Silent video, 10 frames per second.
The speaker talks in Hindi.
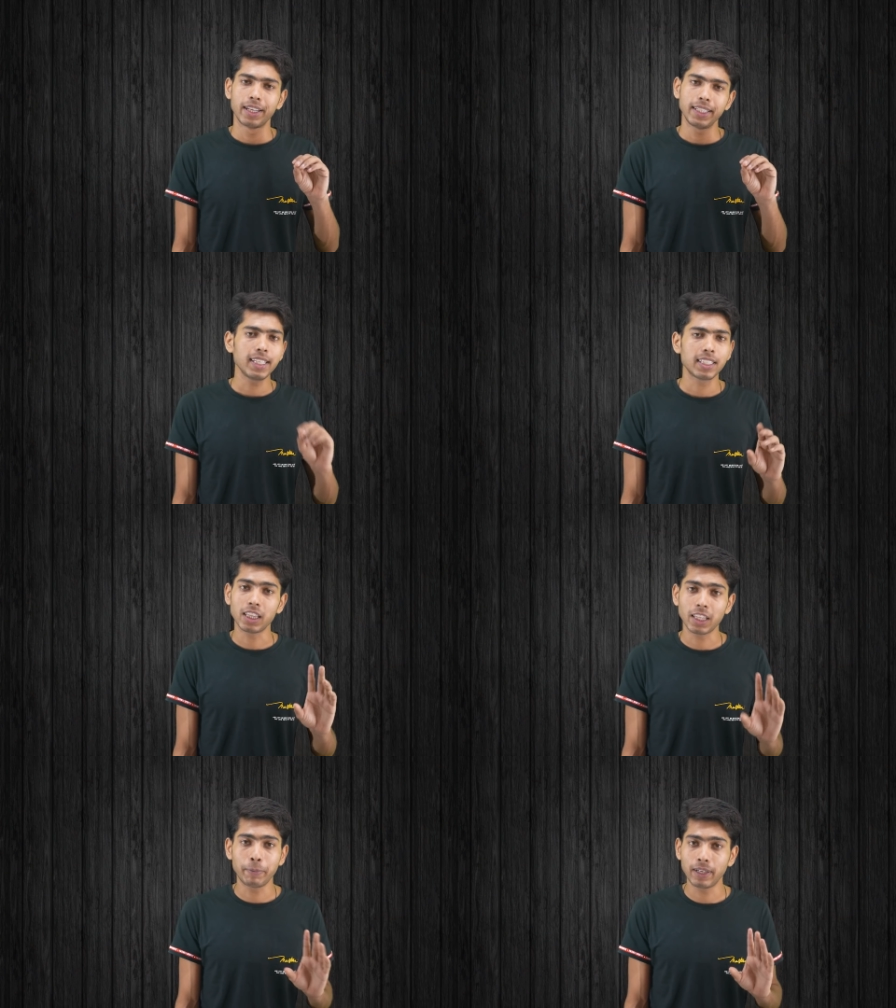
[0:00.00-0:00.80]
नहीं
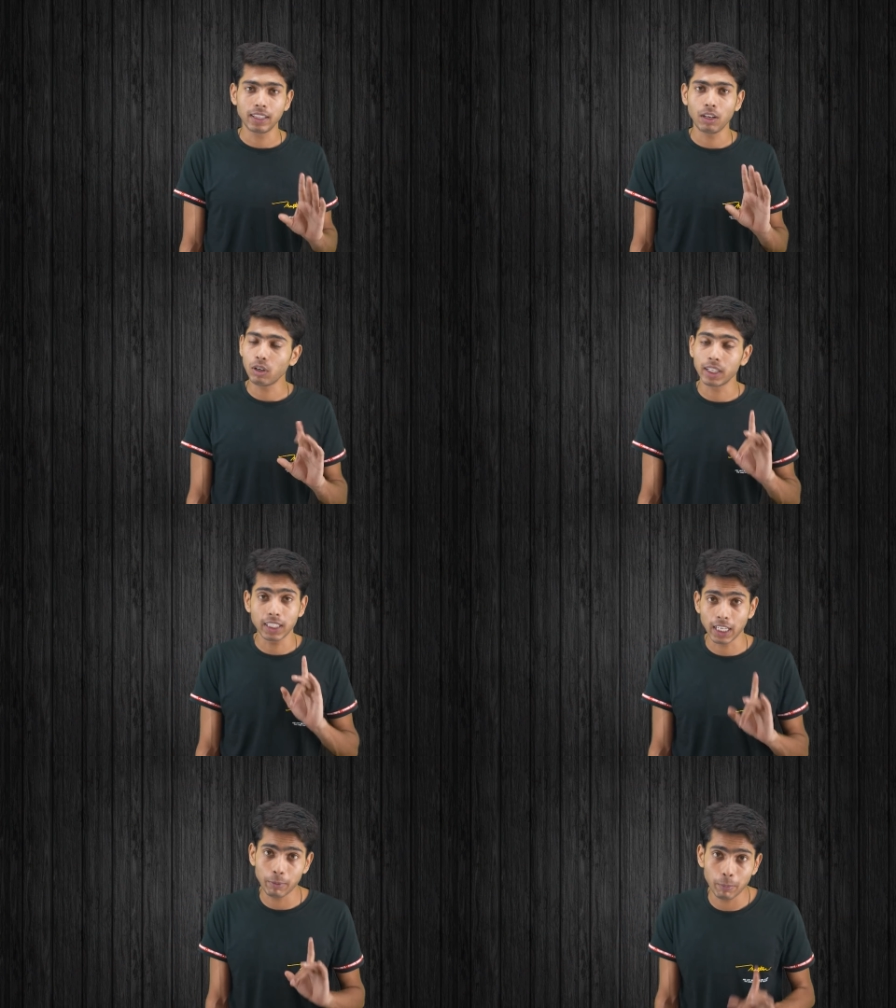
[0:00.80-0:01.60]
चलते फिरते लोग
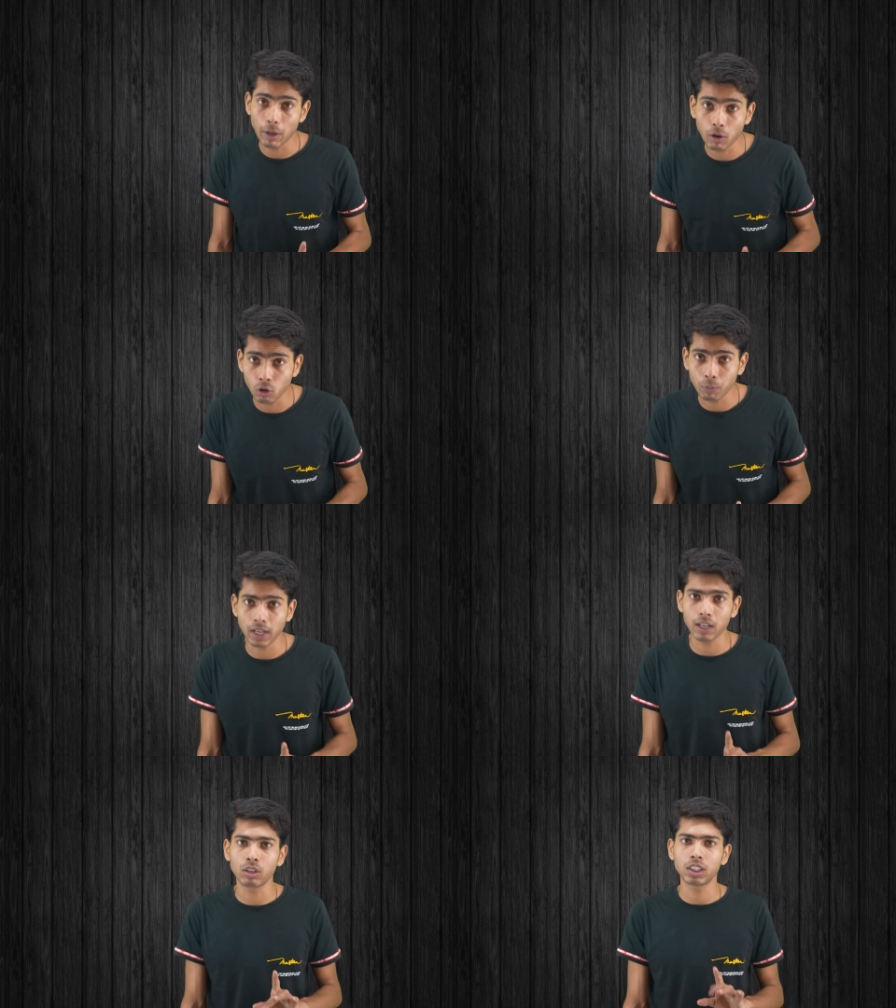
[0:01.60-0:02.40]
इतने भी बेवकूफ़
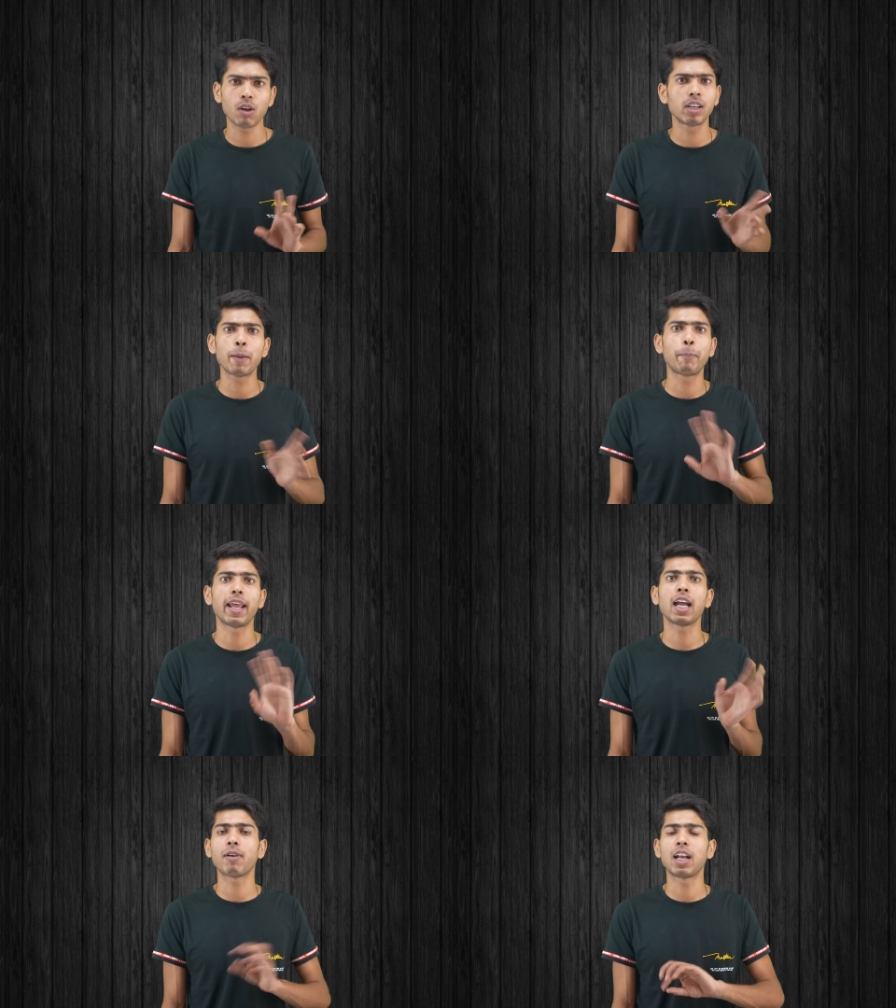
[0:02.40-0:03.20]
नहीं होते और ये
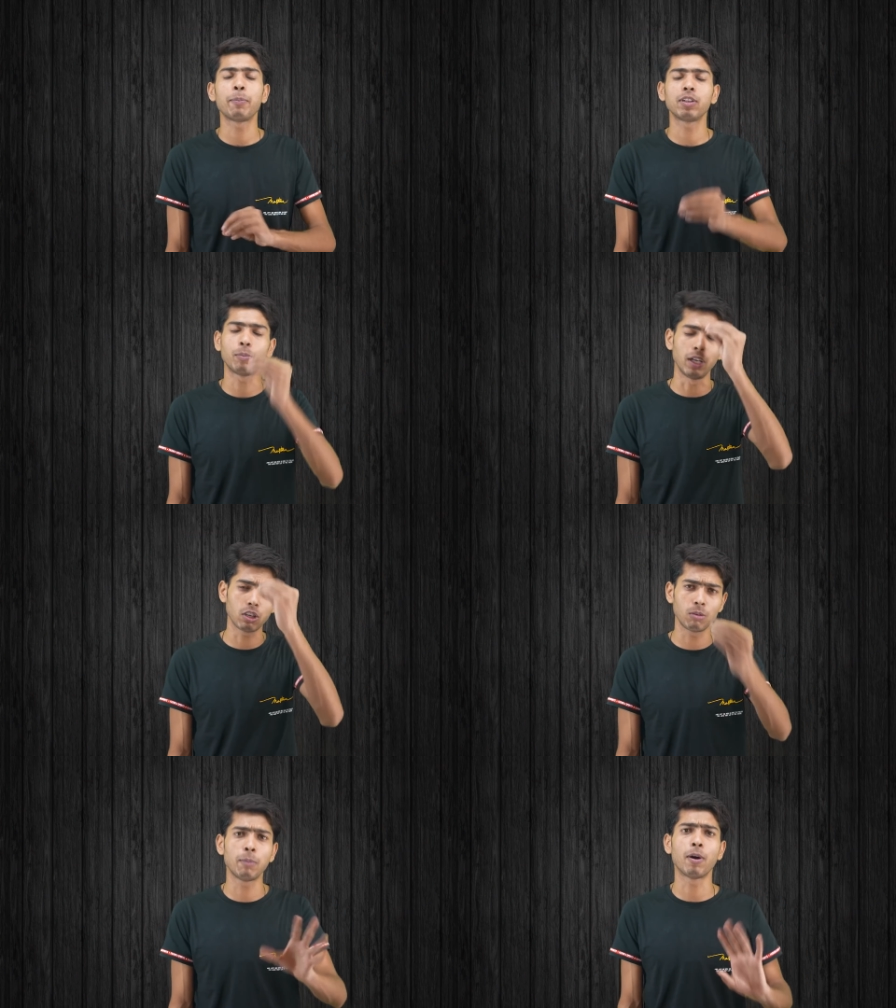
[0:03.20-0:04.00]
प्रैंक वाले पे तो
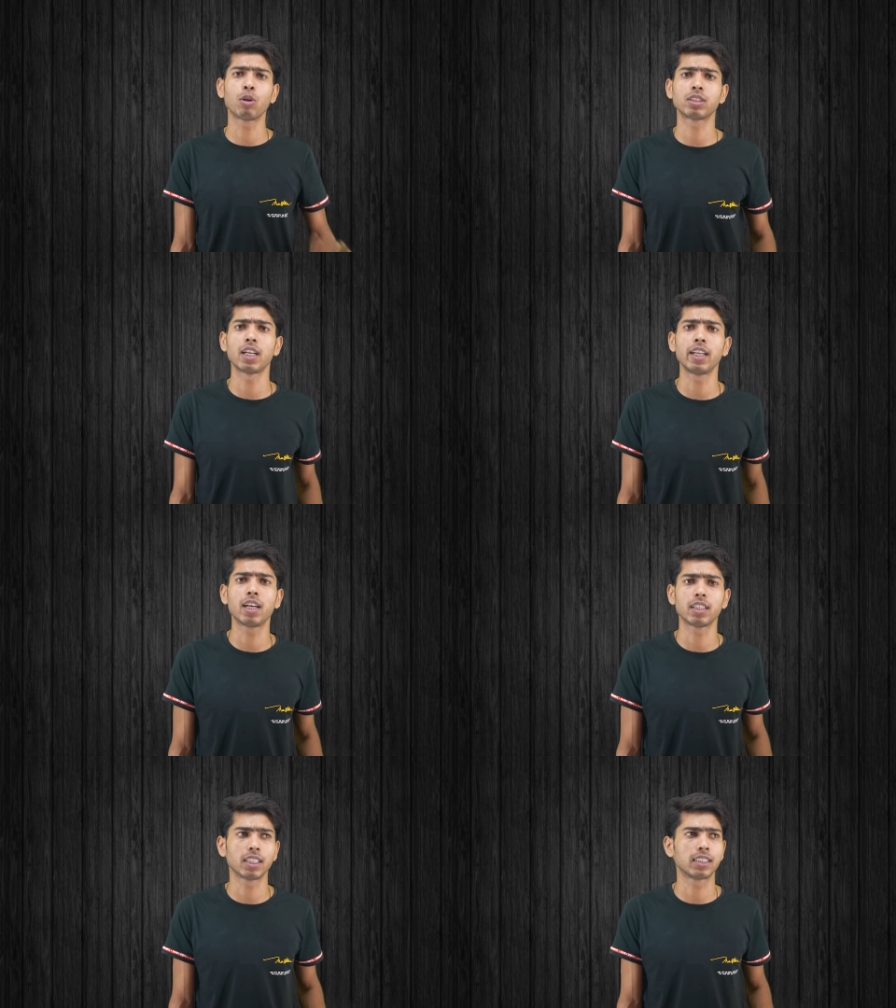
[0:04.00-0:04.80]
बिल्कुल भी भरोसा नहीं
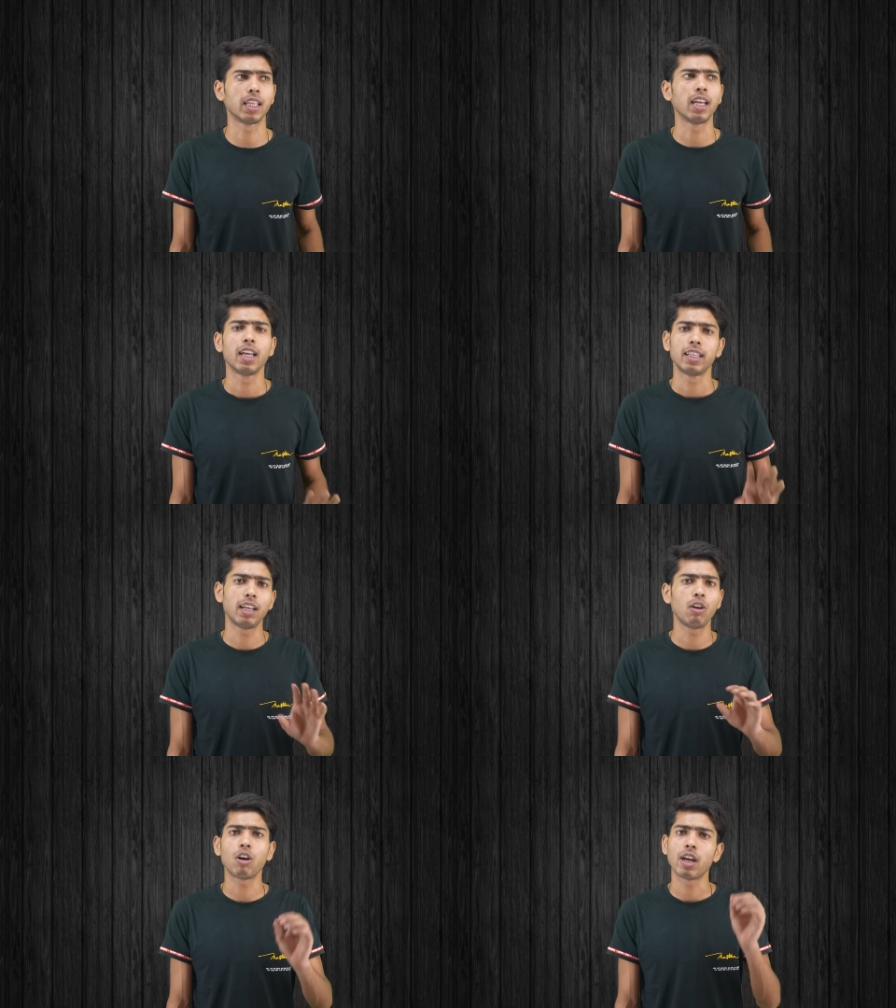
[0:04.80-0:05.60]
कर सकते
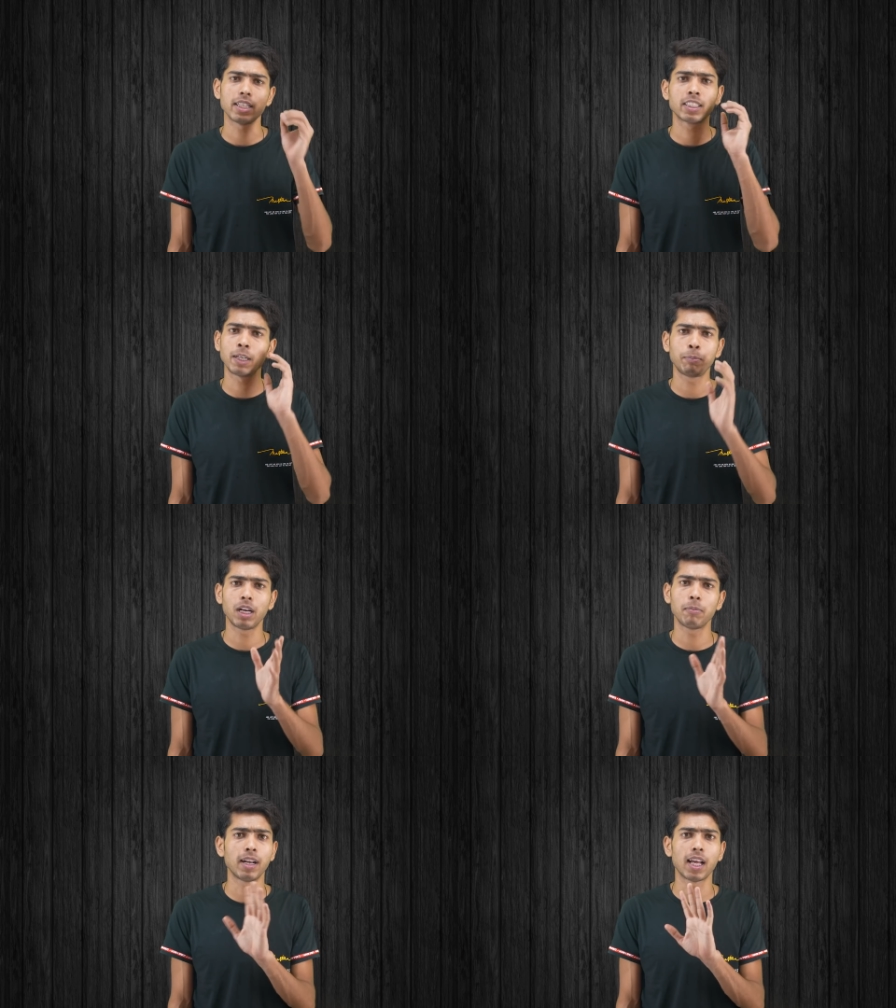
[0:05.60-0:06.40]
ये लोग
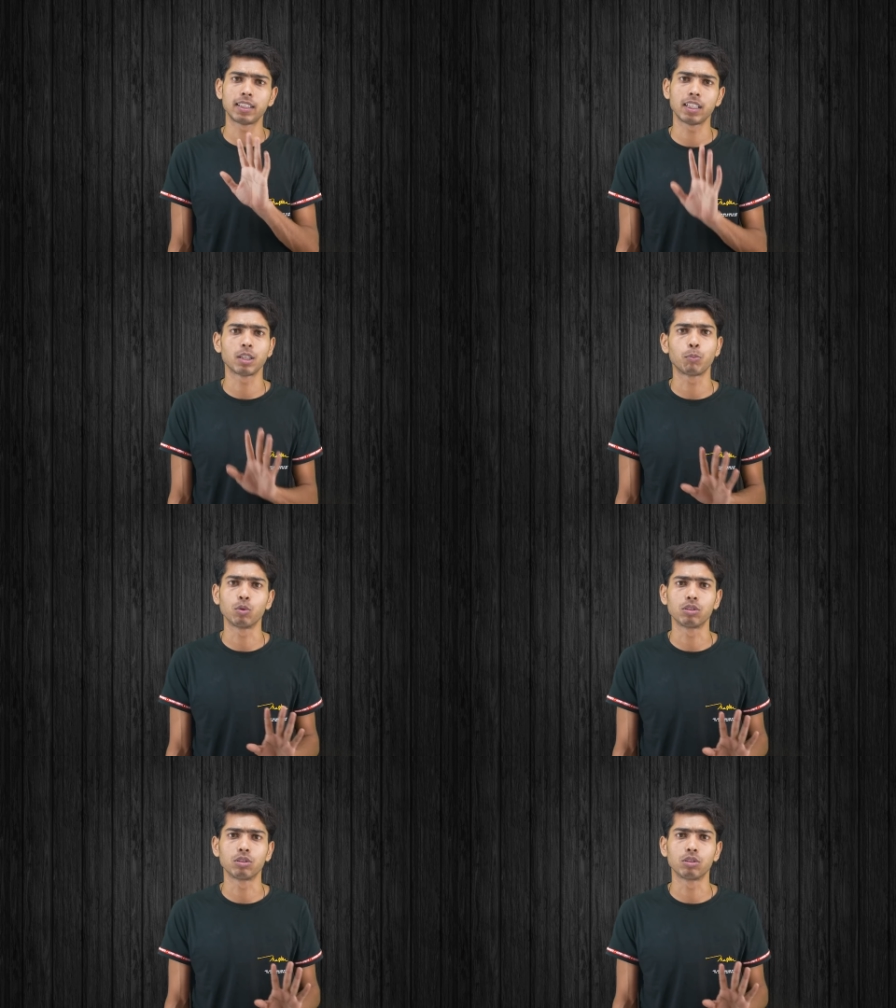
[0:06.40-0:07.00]
स्क्रिप्टेड बनाते हैं सब